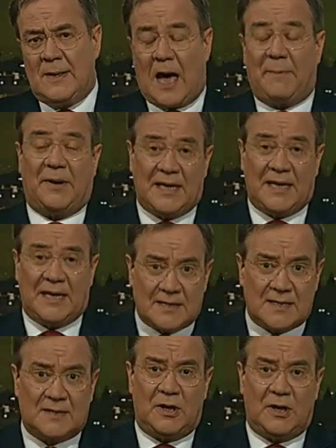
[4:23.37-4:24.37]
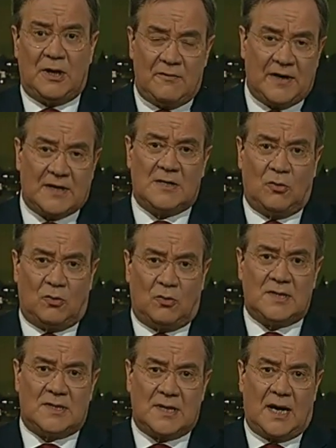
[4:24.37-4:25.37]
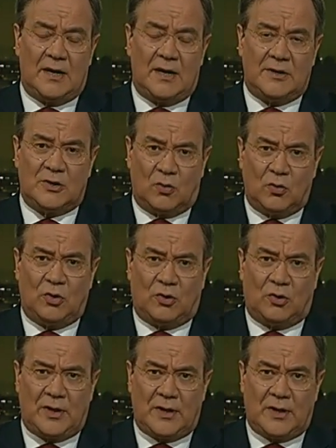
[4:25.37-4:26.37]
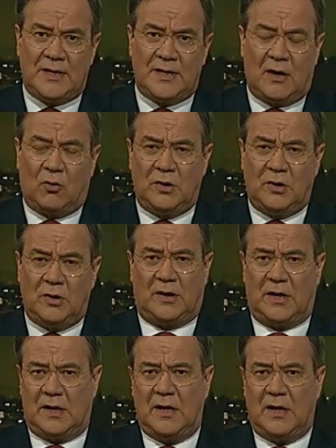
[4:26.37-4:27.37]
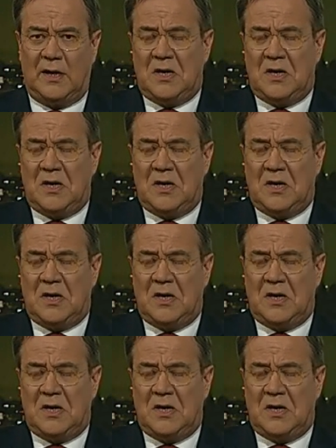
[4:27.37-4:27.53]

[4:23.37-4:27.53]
Aber jetzt, wo die Infektionszahlen so deutlich heruntergehen,